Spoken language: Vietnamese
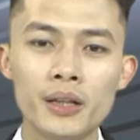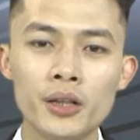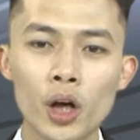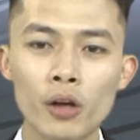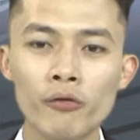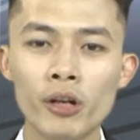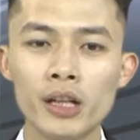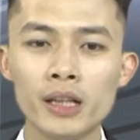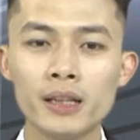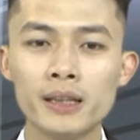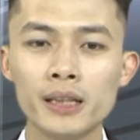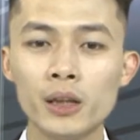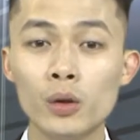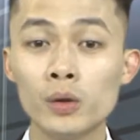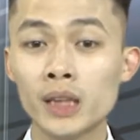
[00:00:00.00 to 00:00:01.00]
Nói về nghiên
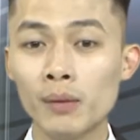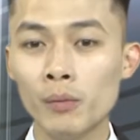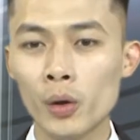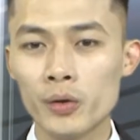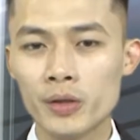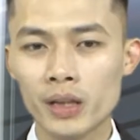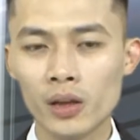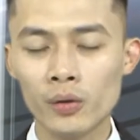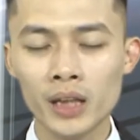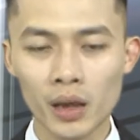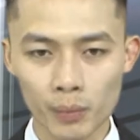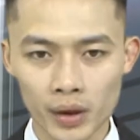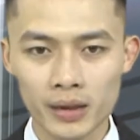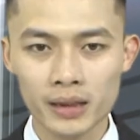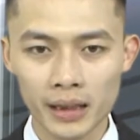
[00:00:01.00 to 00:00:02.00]
cứu tấm hộ chiếu đặc
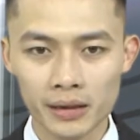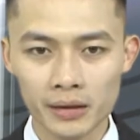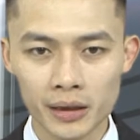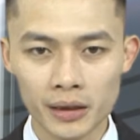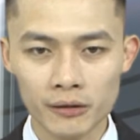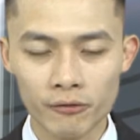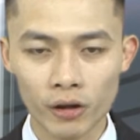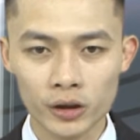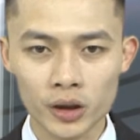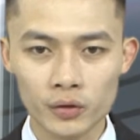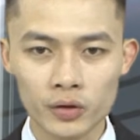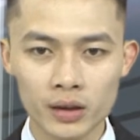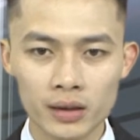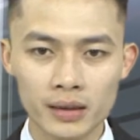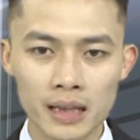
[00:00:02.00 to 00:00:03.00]
biệt này, Phó giáo
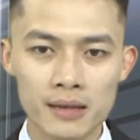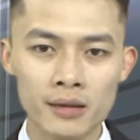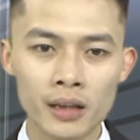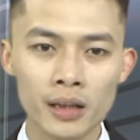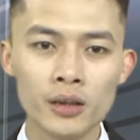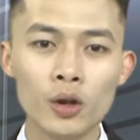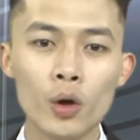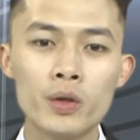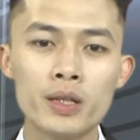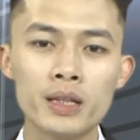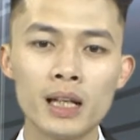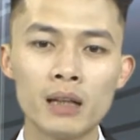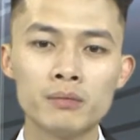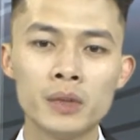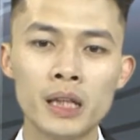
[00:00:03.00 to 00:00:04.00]
sư tiến sĩ Ngô Chí
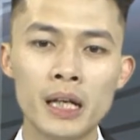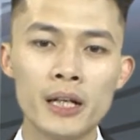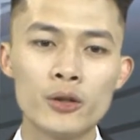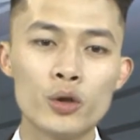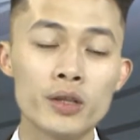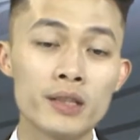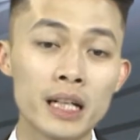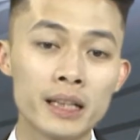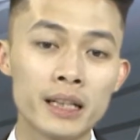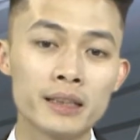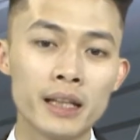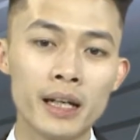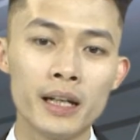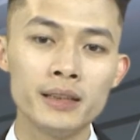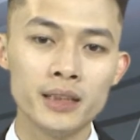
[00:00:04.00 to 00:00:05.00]
Long, chuyên gia kinh
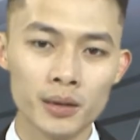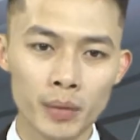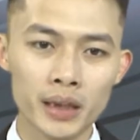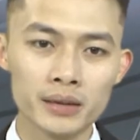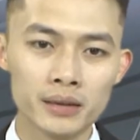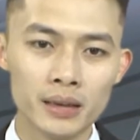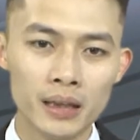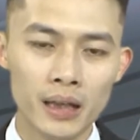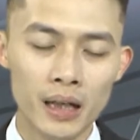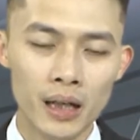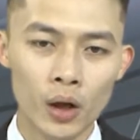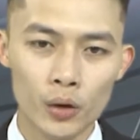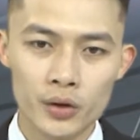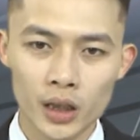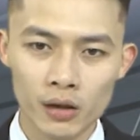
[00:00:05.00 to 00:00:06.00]
tế nhấn mạnh,
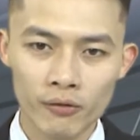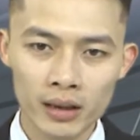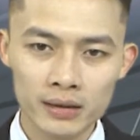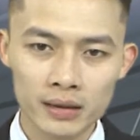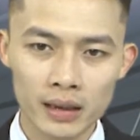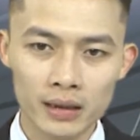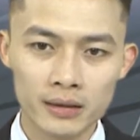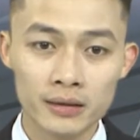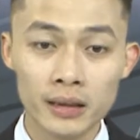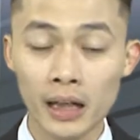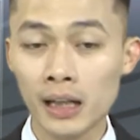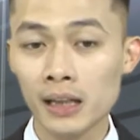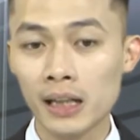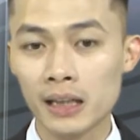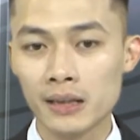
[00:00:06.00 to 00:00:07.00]
hộ chiếu vaccine
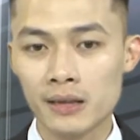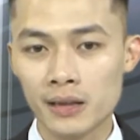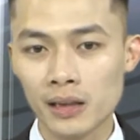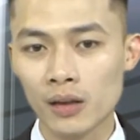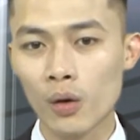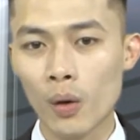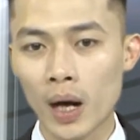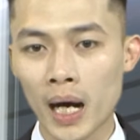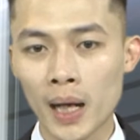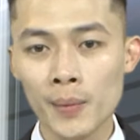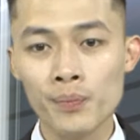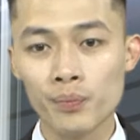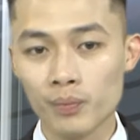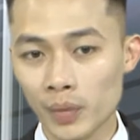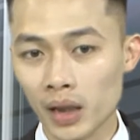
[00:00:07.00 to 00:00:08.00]
sẽ là chìa khóa
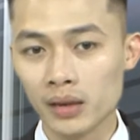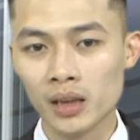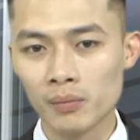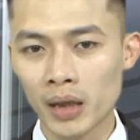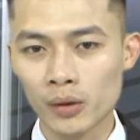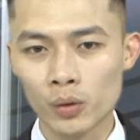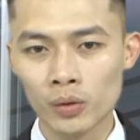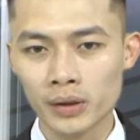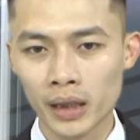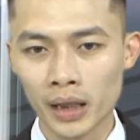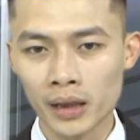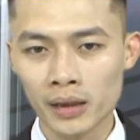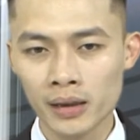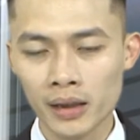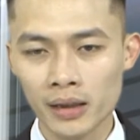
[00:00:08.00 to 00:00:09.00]
mở đường bay quốc
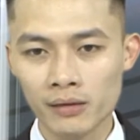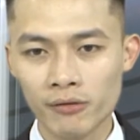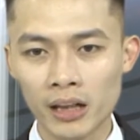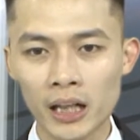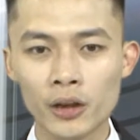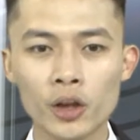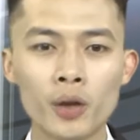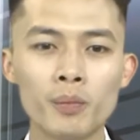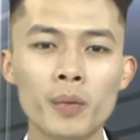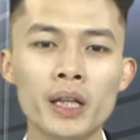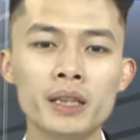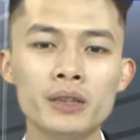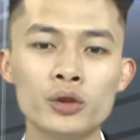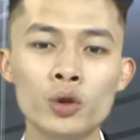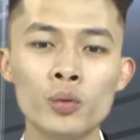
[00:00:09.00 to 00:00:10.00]
tế và là đòn
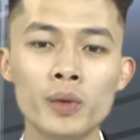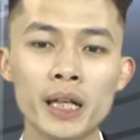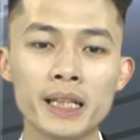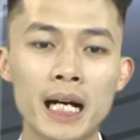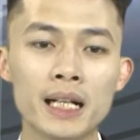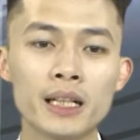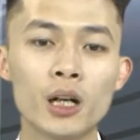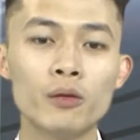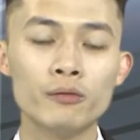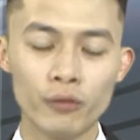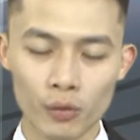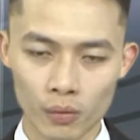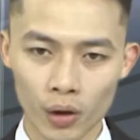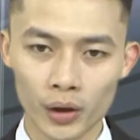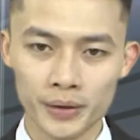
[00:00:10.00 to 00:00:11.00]
bẩy giúp ngành hàng không
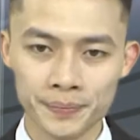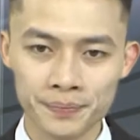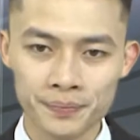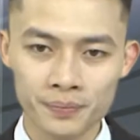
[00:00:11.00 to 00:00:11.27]
phục hồi.